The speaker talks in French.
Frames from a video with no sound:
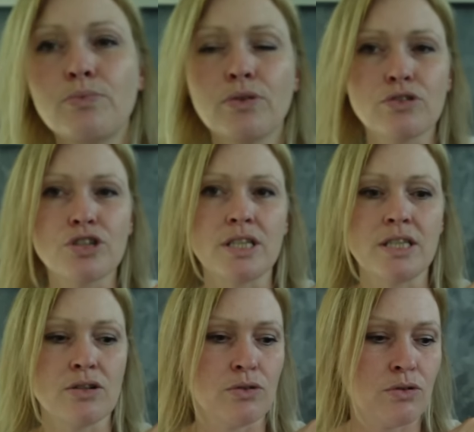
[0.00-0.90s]
planche
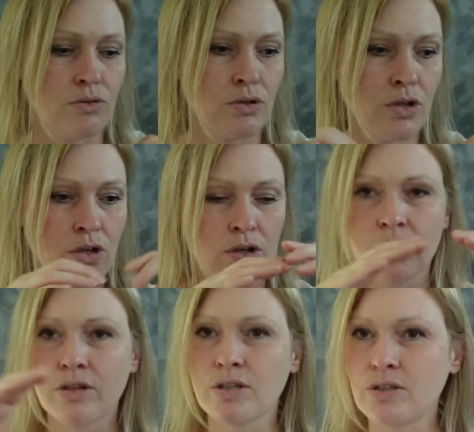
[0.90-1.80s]
qui en,
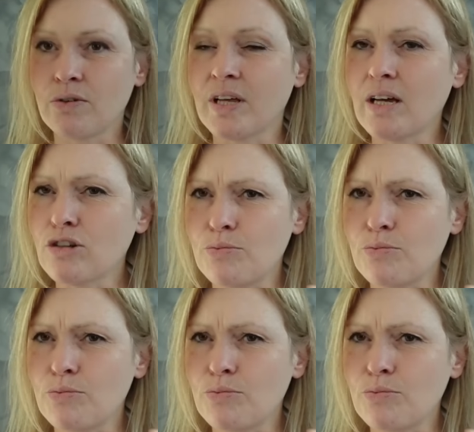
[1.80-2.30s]
qui en a,